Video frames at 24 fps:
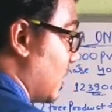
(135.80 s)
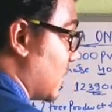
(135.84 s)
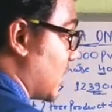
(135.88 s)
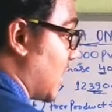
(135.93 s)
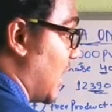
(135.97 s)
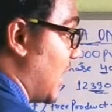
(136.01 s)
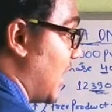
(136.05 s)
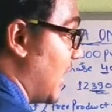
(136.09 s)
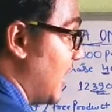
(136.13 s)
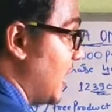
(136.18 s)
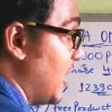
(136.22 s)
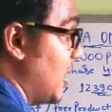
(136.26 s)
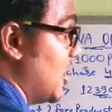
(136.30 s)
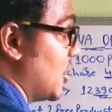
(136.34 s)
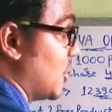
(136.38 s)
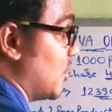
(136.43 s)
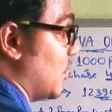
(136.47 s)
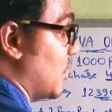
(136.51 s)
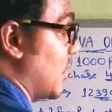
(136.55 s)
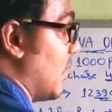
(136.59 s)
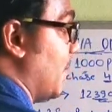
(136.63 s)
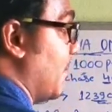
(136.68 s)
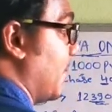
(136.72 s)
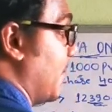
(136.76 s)
होता है
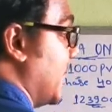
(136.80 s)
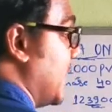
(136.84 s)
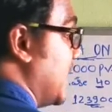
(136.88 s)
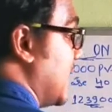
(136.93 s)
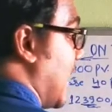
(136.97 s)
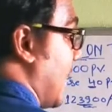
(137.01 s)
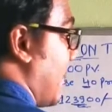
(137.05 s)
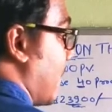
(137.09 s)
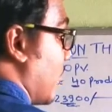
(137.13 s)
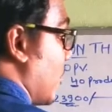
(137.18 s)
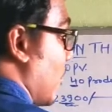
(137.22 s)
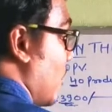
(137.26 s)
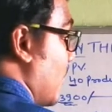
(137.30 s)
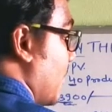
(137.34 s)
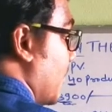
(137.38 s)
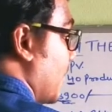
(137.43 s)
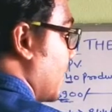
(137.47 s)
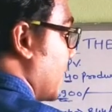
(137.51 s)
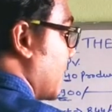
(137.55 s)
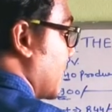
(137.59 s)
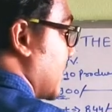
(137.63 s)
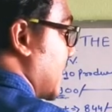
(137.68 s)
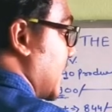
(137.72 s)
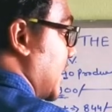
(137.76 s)
तो कंपनी आपको
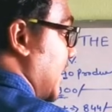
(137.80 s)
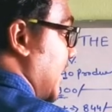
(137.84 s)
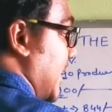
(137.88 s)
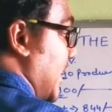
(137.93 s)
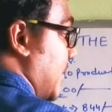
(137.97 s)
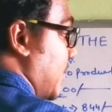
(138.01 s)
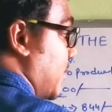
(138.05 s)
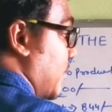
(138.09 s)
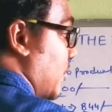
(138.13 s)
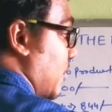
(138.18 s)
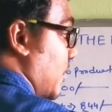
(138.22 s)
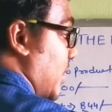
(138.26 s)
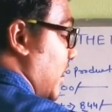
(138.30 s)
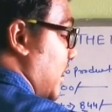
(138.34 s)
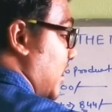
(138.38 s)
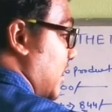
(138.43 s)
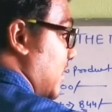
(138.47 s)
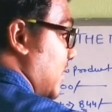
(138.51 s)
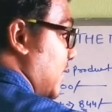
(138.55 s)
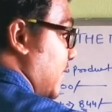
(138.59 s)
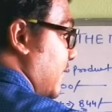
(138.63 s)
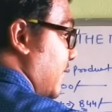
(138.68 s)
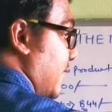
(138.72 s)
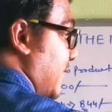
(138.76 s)
एक
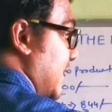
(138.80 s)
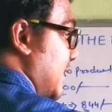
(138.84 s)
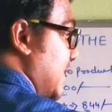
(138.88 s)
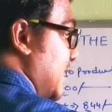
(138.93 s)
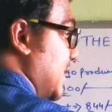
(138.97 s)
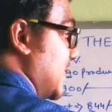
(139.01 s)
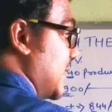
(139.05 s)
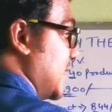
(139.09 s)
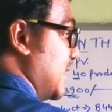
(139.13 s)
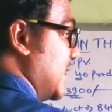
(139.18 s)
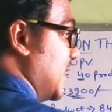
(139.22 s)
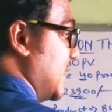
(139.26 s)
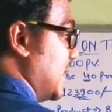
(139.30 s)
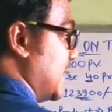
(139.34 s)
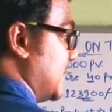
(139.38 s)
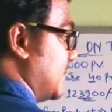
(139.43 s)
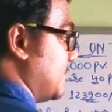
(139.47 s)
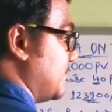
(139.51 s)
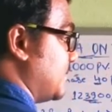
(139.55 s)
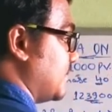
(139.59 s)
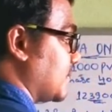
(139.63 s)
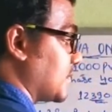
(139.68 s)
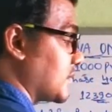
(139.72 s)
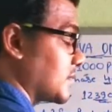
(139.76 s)
प्रोडक्ट फ्री देती है
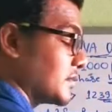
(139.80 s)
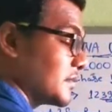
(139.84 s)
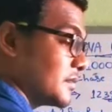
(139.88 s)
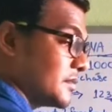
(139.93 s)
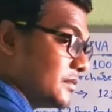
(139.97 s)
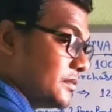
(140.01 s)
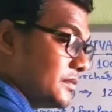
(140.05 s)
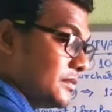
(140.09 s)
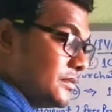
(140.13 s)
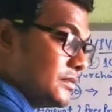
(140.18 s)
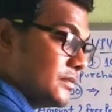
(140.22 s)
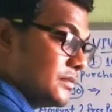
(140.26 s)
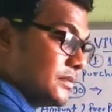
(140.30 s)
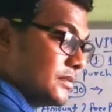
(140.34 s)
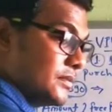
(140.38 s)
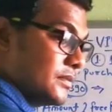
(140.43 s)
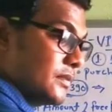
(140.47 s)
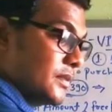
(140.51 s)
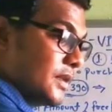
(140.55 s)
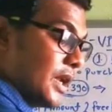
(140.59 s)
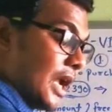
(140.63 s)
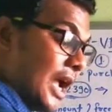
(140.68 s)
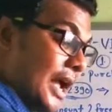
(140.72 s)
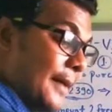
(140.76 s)

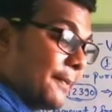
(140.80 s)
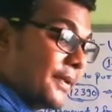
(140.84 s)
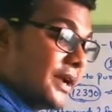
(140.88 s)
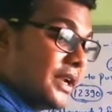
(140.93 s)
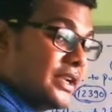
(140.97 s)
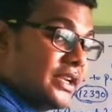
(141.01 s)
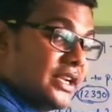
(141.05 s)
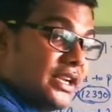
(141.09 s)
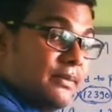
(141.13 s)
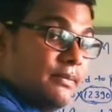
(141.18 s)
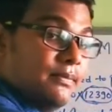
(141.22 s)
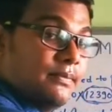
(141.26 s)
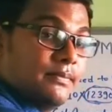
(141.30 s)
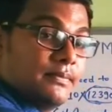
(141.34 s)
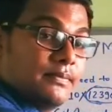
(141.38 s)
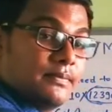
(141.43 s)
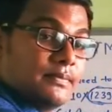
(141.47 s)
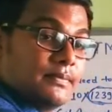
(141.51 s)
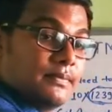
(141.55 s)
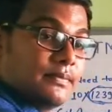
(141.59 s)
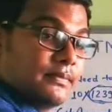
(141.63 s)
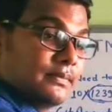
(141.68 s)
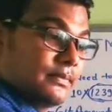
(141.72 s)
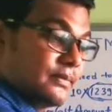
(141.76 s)
आपके टीम
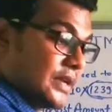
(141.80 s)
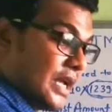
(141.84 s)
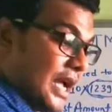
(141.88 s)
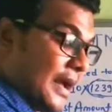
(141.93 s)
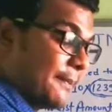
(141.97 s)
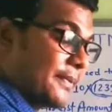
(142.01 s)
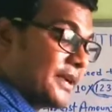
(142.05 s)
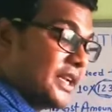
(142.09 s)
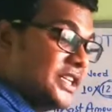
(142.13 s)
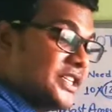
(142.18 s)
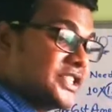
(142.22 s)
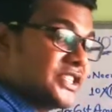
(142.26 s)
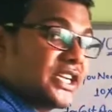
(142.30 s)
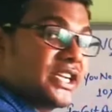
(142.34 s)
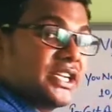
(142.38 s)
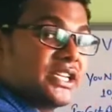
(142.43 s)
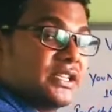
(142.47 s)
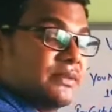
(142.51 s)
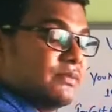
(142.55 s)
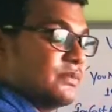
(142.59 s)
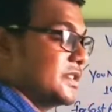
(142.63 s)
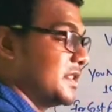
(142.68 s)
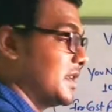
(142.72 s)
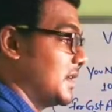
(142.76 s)
आपके नीचे के
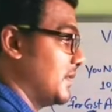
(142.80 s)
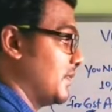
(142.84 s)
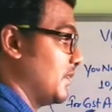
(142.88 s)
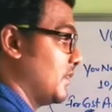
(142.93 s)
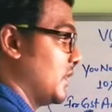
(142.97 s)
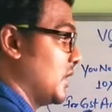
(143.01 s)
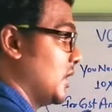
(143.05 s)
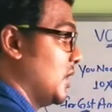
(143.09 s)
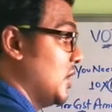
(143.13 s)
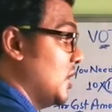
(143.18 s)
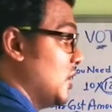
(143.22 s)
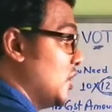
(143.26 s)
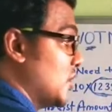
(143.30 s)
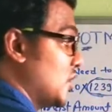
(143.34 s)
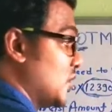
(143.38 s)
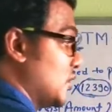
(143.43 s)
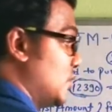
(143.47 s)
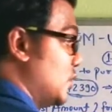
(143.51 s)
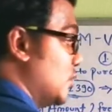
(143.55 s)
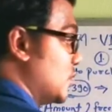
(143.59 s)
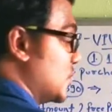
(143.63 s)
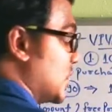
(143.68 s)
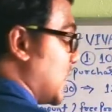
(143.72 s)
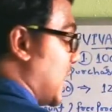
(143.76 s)
टीम से
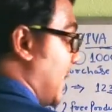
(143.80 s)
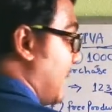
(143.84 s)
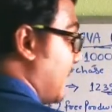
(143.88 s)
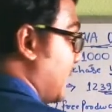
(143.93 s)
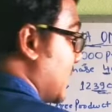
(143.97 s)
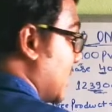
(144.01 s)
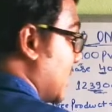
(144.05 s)
दूसरा